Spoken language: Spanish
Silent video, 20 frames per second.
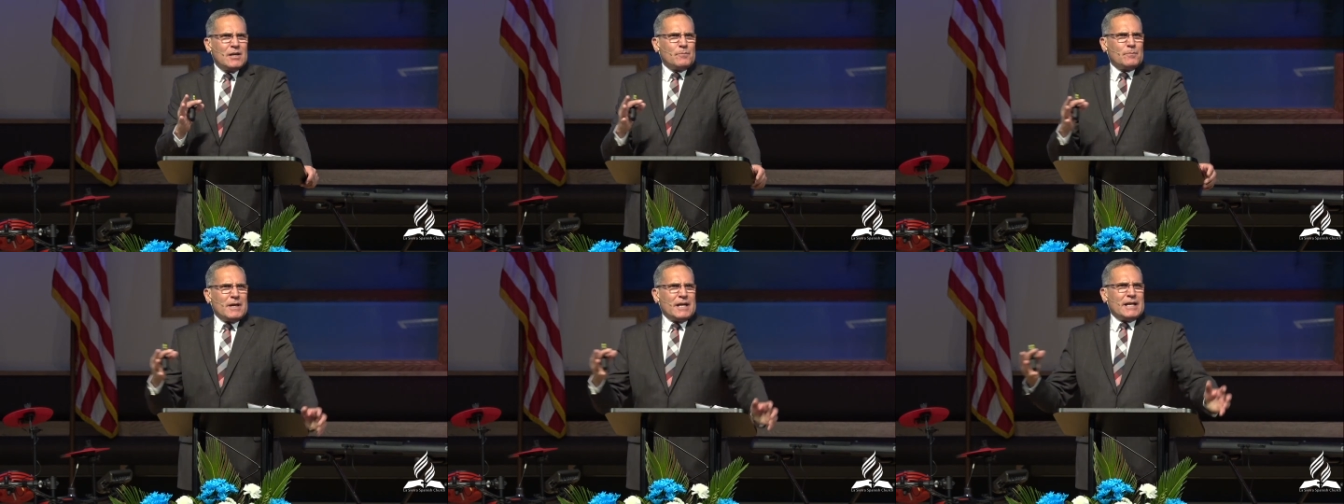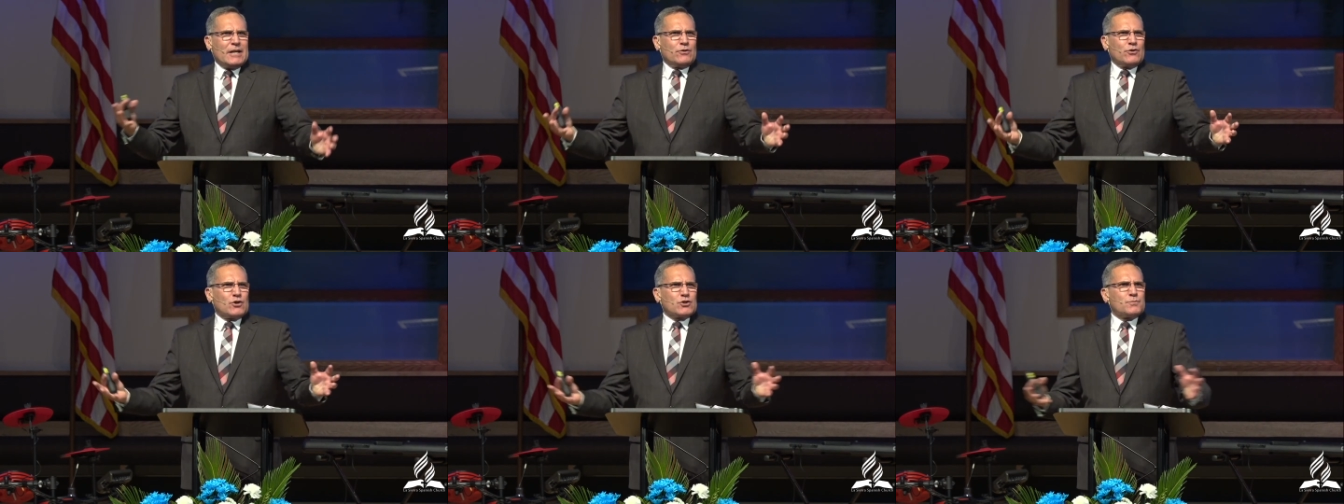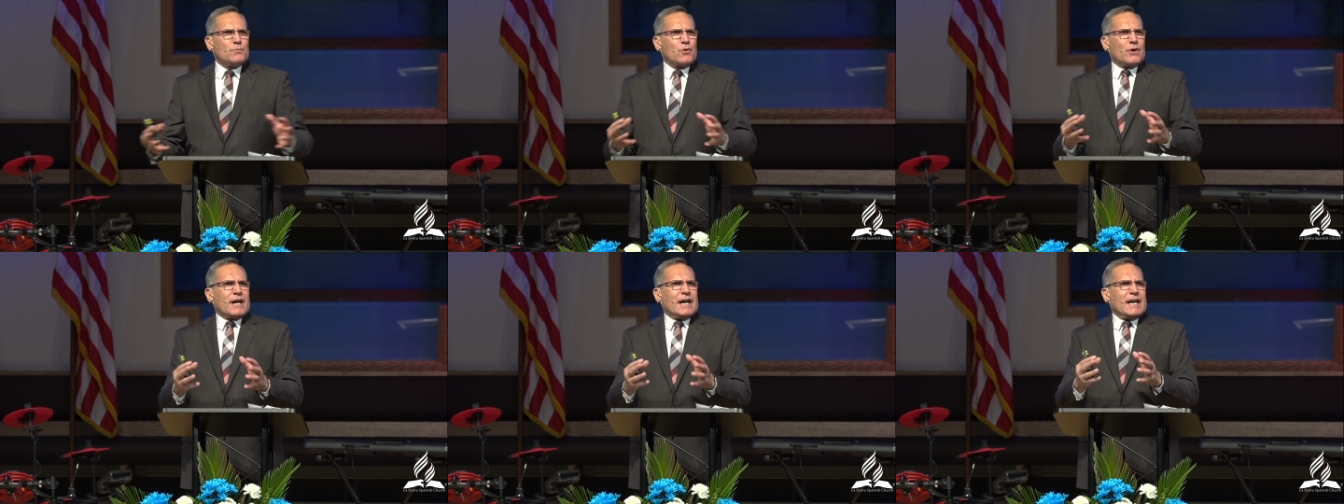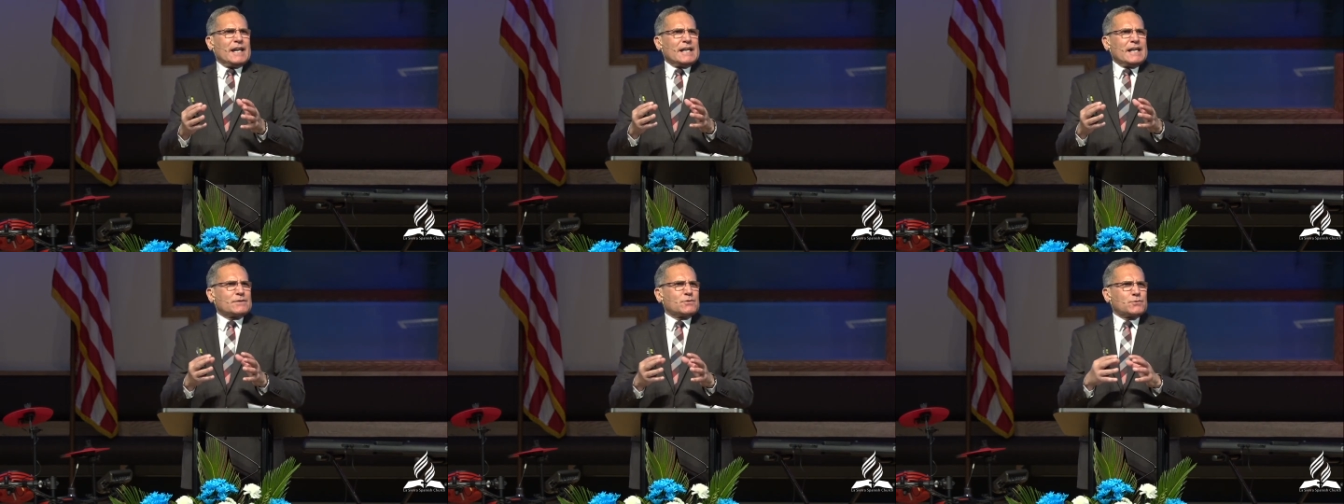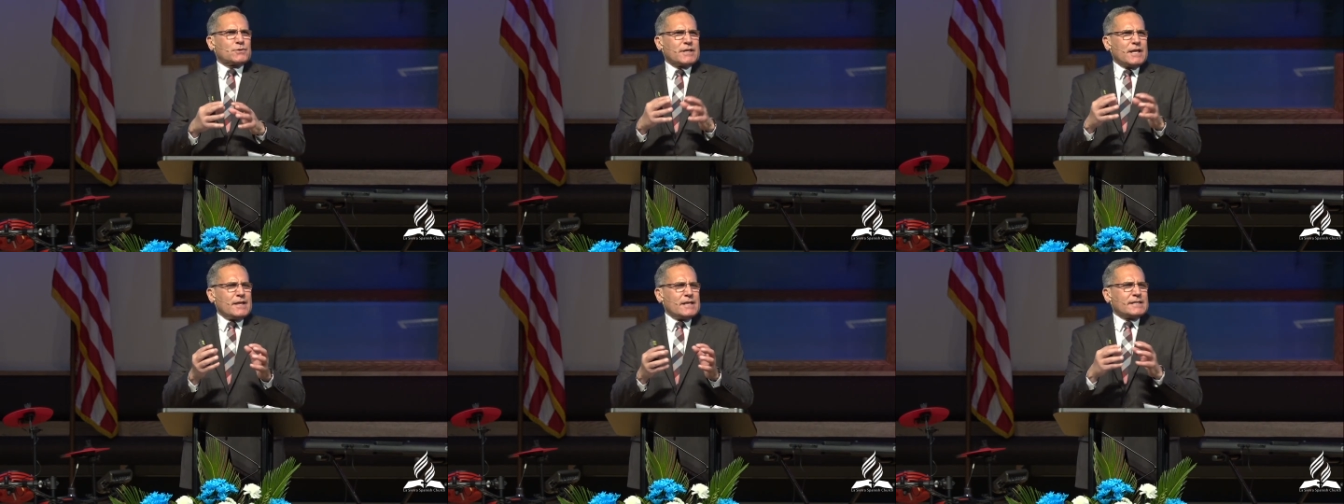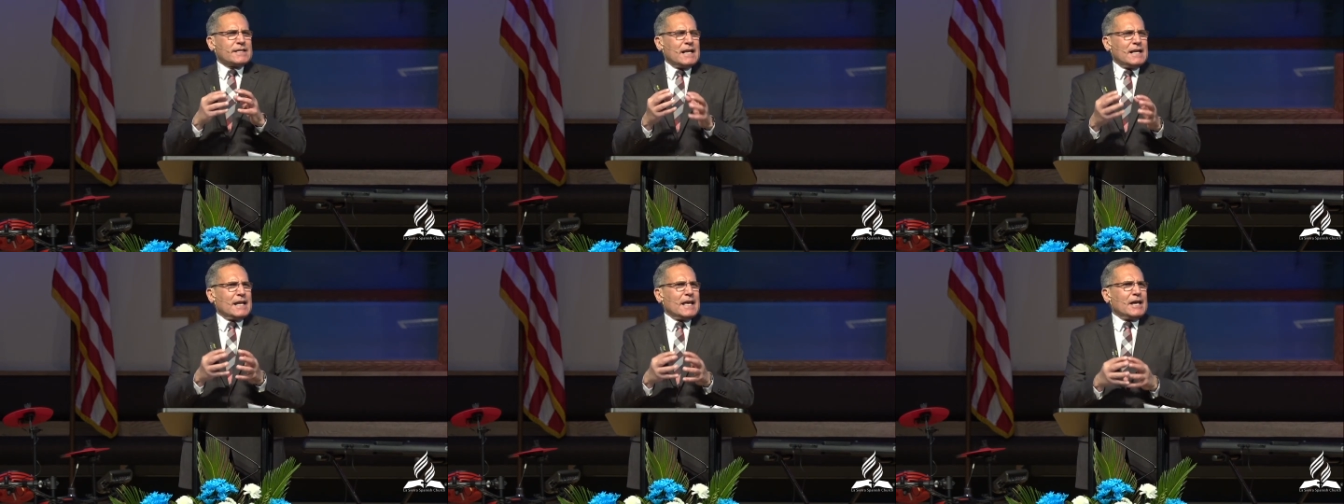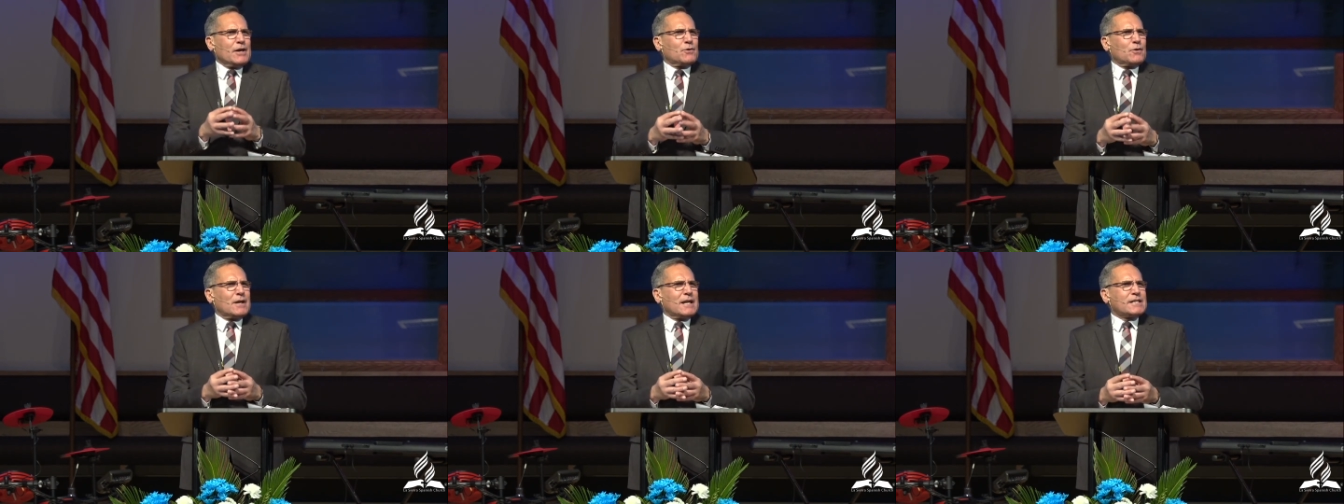vienen dos mujeres, ustedes han
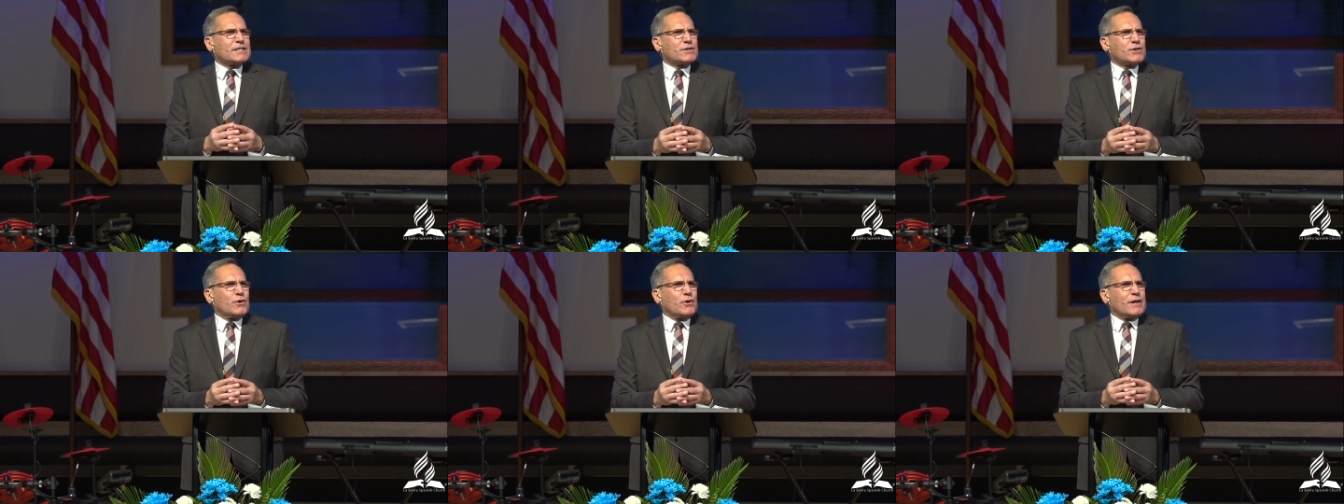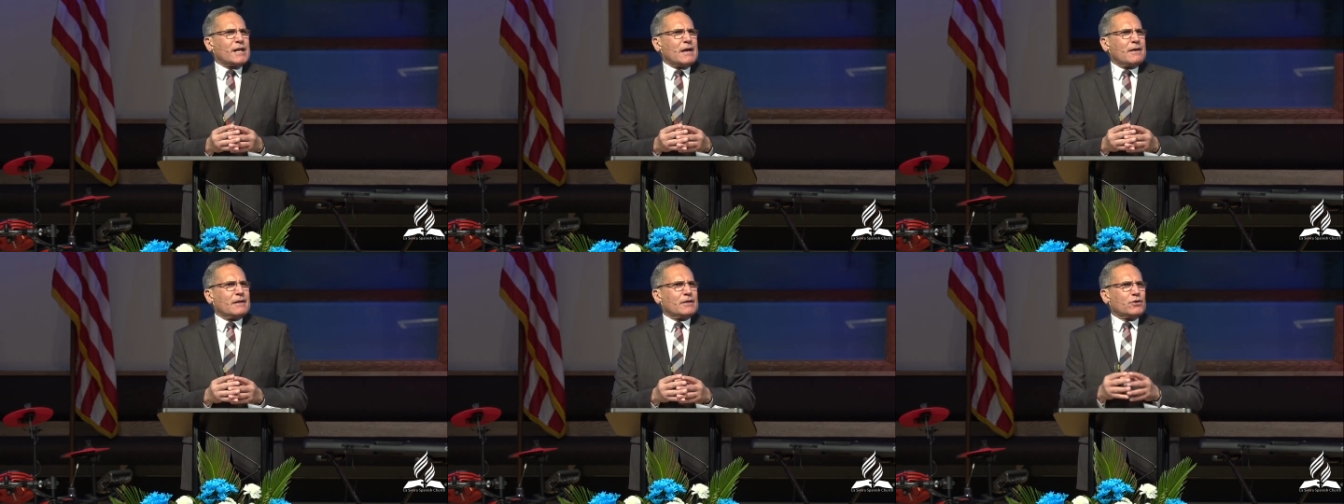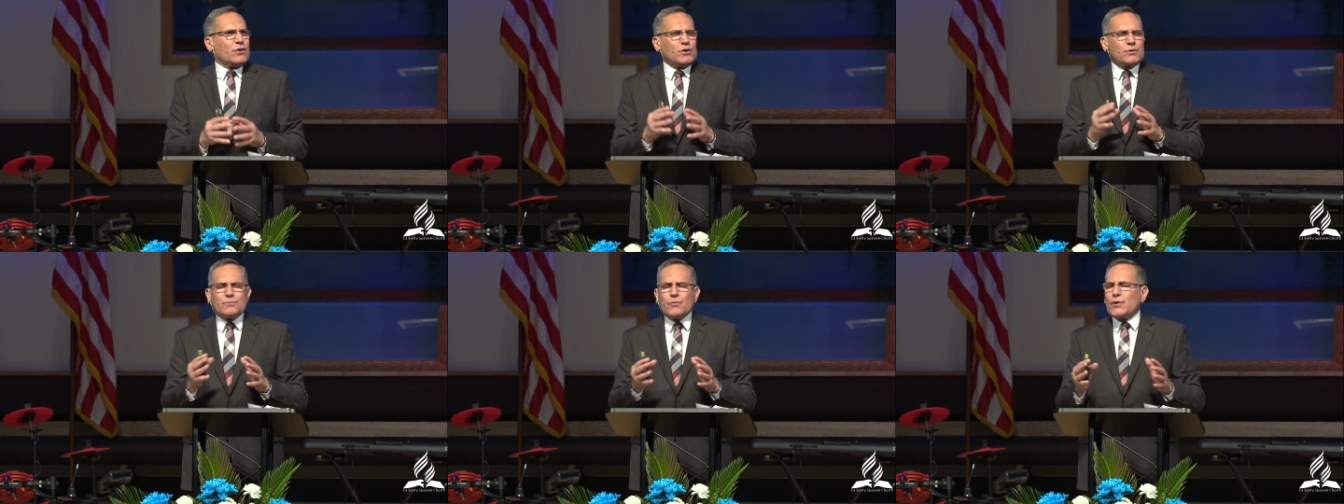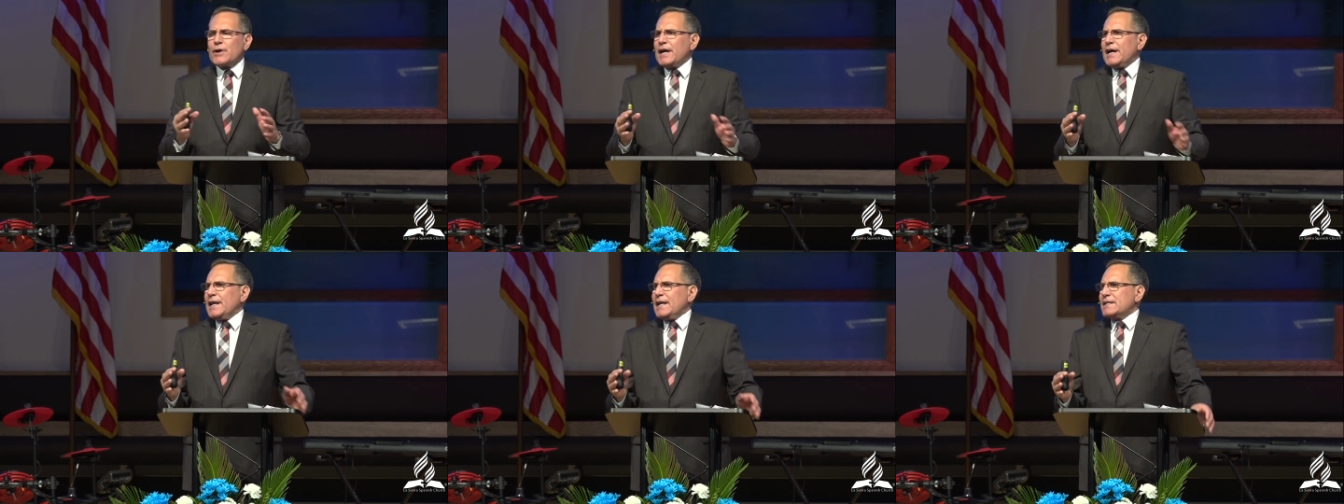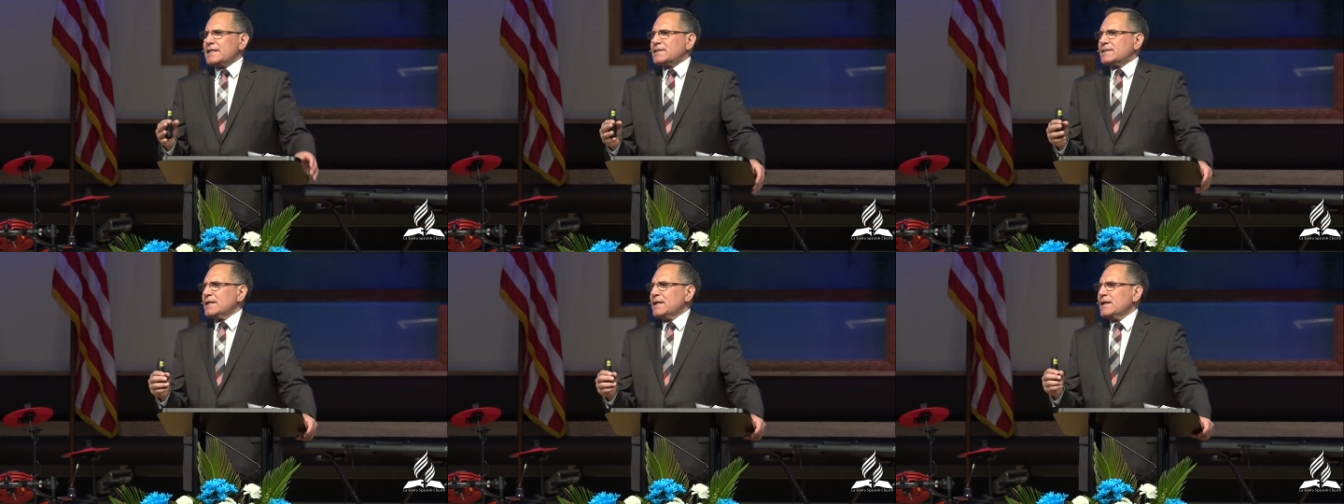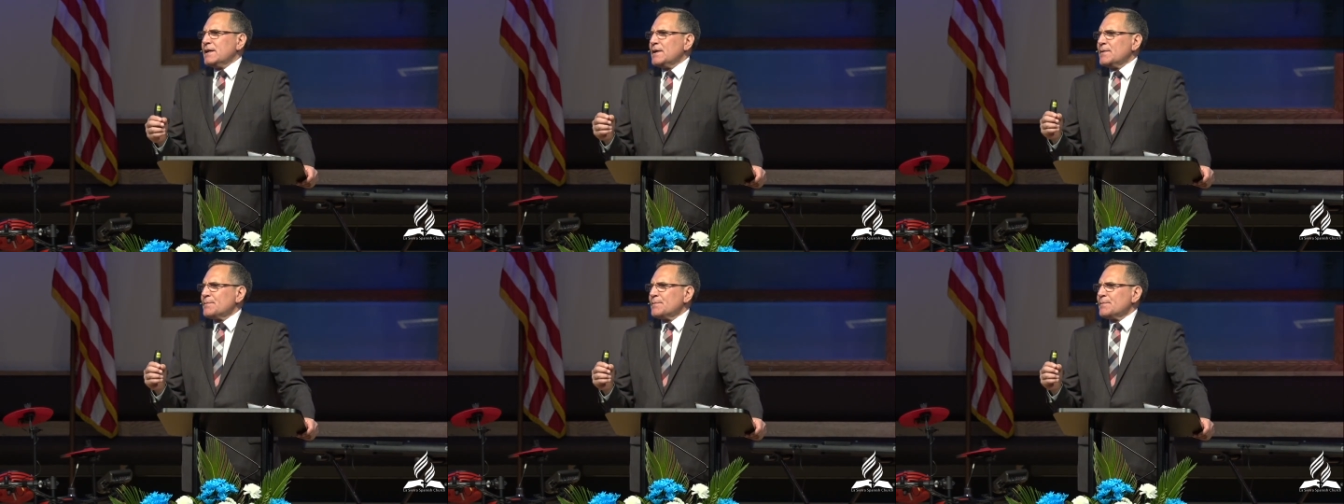leído la historia, dos mujeres